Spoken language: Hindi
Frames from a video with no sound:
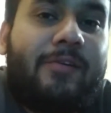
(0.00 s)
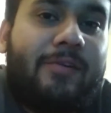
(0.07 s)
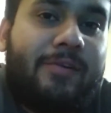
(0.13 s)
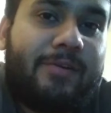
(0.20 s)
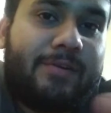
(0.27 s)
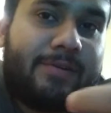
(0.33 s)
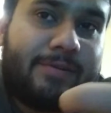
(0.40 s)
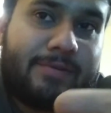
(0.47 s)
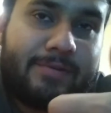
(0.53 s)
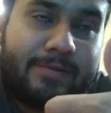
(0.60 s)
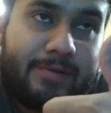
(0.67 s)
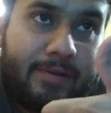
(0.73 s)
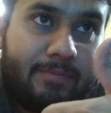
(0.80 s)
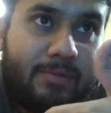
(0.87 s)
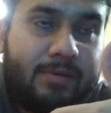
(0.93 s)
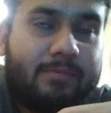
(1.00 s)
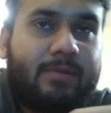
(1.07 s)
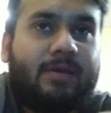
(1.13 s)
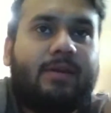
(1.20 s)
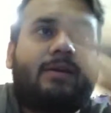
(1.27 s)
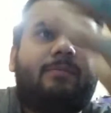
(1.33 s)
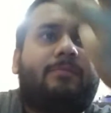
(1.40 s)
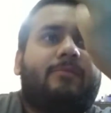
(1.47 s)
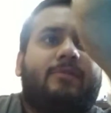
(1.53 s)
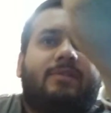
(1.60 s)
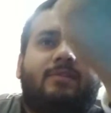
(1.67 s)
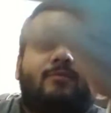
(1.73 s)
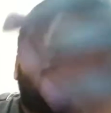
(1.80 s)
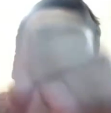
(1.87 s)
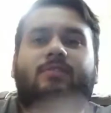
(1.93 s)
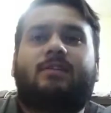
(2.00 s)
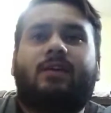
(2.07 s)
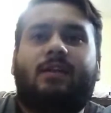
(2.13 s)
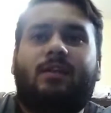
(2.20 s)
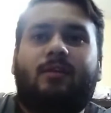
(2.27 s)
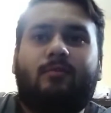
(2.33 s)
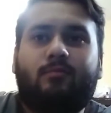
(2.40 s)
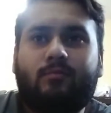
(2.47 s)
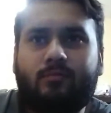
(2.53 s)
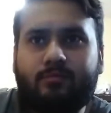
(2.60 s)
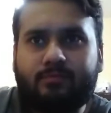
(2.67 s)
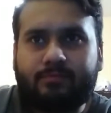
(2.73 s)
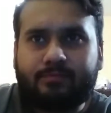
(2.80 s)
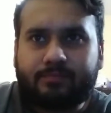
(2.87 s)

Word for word: और अभी मैं कंप्यूटर यूज़ कर रहा हूँ